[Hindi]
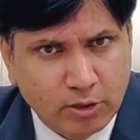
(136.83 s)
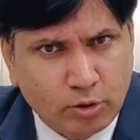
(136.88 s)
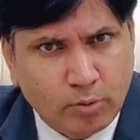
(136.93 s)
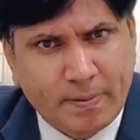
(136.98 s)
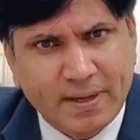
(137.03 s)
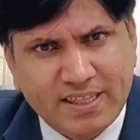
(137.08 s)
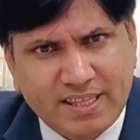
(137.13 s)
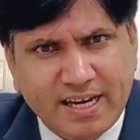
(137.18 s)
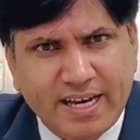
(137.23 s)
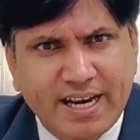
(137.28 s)
तो
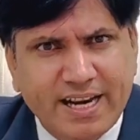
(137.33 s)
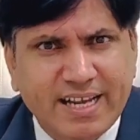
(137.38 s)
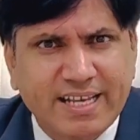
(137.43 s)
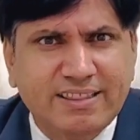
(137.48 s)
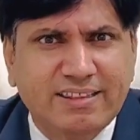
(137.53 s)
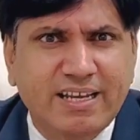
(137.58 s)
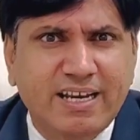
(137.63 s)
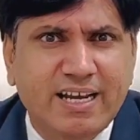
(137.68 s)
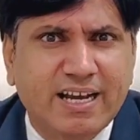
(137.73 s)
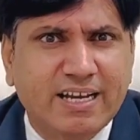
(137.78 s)
बेहतर ये रहेगा
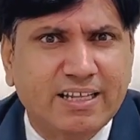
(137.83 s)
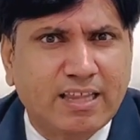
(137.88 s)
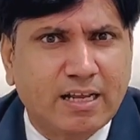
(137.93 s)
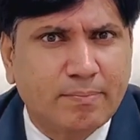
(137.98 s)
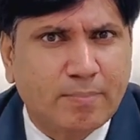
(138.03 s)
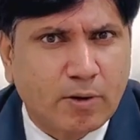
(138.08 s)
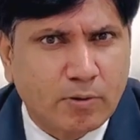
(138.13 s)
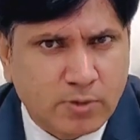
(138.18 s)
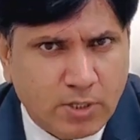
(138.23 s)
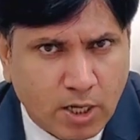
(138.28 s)
तीन लगातार
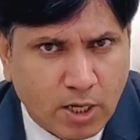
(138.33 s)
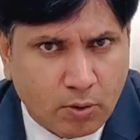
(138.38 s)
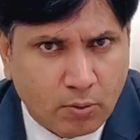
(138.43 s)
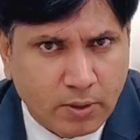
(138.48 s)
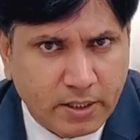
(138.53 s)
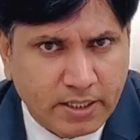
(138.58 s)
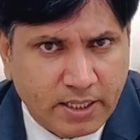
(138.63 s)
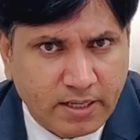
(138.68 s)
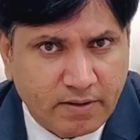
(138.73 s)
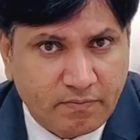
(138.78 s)
बाउंस ना
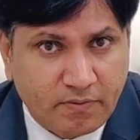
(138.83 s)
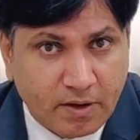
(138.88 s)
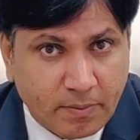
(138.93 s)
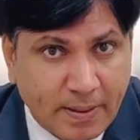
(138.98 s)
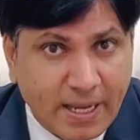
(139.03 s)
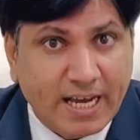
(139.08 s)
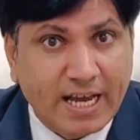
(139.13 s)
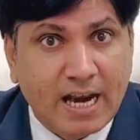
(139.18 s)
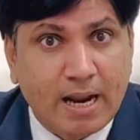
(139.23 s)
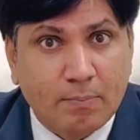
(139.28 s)
होने दें फिर
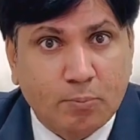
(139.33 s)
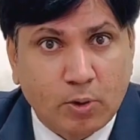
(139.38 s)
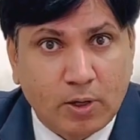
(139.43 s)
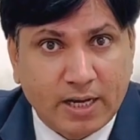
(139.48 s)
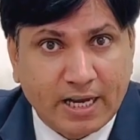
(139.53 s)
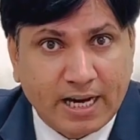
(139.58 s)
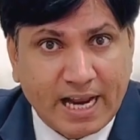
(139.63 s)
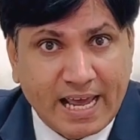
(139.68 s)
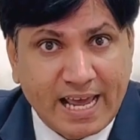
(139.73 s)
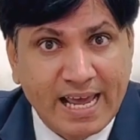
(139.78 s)
भी अगर आपको
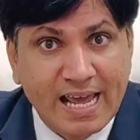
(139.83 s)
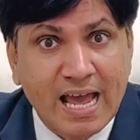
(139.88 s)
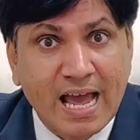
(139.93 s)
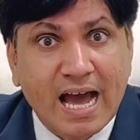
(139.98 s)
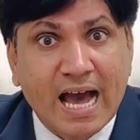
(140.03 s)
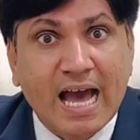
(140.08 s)
लग रहा है